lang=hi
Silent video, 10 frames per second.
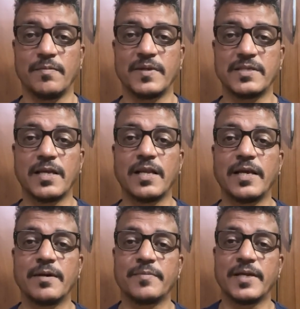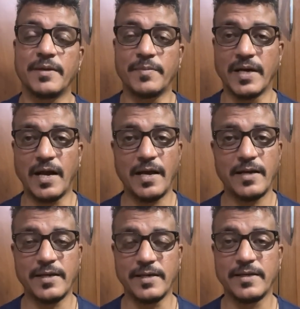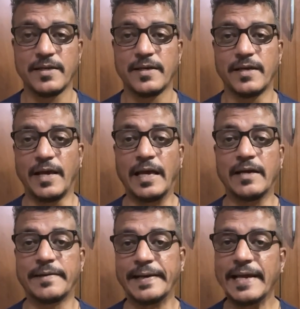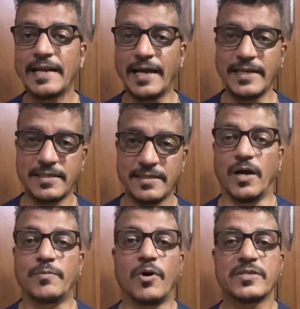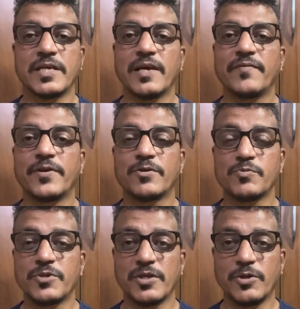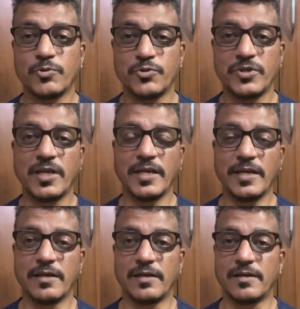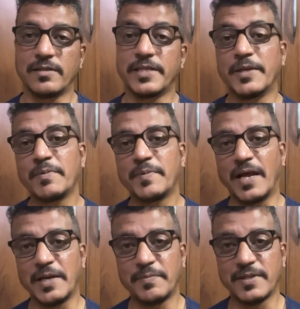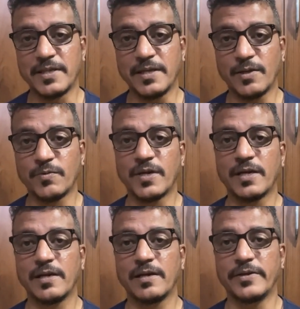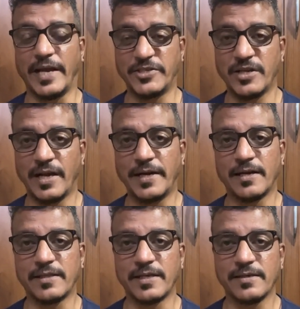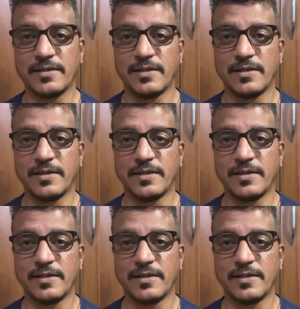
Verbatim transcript: बेसिकली uh, हमने मंगाया है एक रिंग लाइट अनबॉक्सिंग के वीडियोस मुझे यूजुअली uh, दिन में बनाने पड़ते हैं क्योंकि नेचुरल लाइट आती है